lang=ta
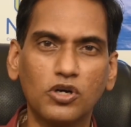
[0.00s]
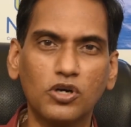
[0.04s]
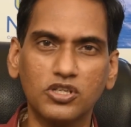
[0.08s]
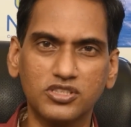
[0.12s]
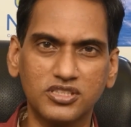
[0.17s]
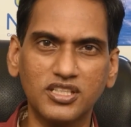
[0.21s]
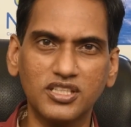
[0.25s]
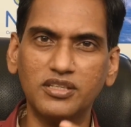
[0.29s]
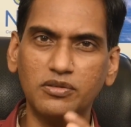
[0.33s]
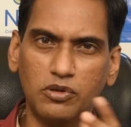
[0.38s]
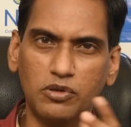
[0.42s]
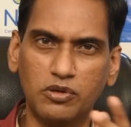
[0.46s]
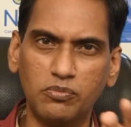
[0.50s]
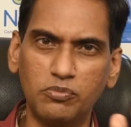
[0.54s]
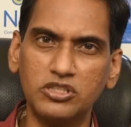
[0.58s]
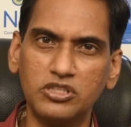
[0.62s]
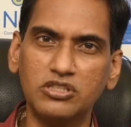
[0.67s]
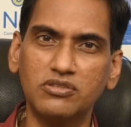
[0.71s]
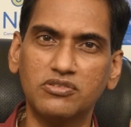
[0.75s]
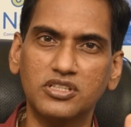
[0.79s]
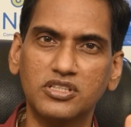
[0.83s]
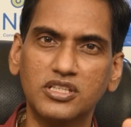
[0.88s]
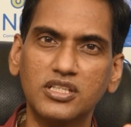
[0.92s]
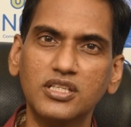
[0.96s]
பாக்ஸுங்கிறது
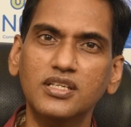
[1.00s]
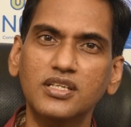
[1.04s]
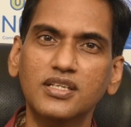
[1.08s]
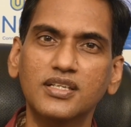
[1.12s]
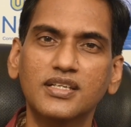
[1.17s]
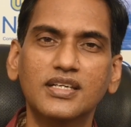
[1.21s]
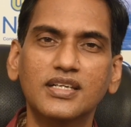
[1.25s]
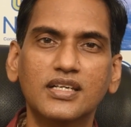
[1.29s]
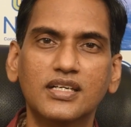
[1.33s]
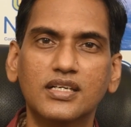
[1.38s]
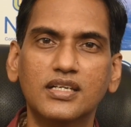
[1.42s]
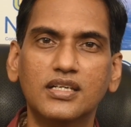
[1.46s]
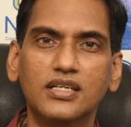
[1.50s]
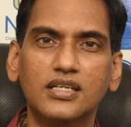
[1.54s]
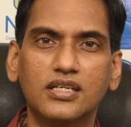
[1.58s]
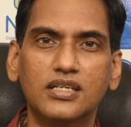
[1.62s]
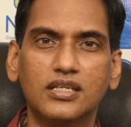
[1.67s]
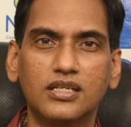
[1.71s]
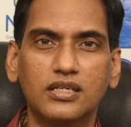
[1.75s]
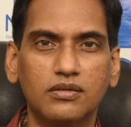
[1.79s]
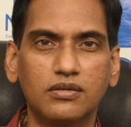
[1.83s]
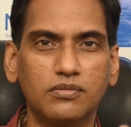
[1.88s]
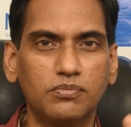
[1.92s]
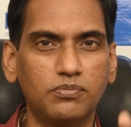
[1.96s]
என்பது வந்து
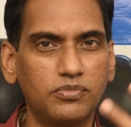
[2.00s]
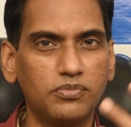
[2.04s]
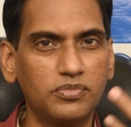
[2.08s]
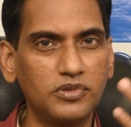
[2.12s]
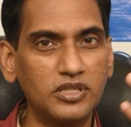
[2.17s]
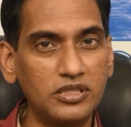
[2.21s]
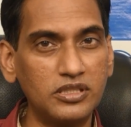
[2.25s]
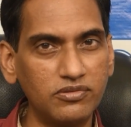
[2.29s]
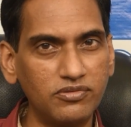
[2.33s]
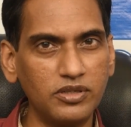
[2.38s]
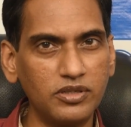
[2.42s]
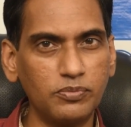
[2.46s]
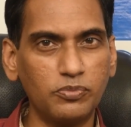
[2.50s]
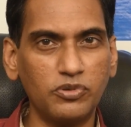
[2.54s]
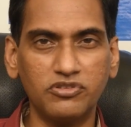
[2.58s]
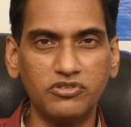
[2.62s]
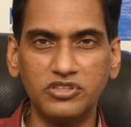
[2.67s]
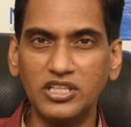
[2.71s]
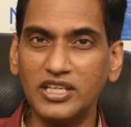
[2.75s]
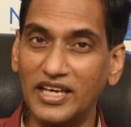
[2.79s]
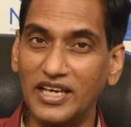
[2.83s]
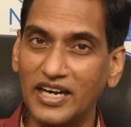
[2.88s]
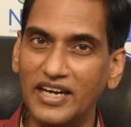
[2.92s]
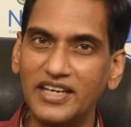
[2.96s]
இது இப்போ
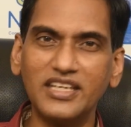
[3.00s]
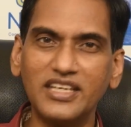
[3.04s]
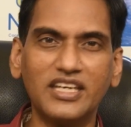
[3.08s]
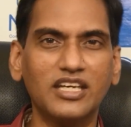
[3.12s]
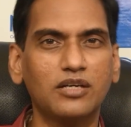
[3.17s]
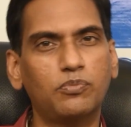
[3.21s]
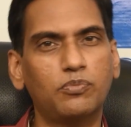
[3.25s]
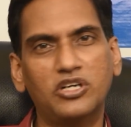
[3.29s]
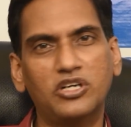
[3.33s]
வந்து எரடிகேட்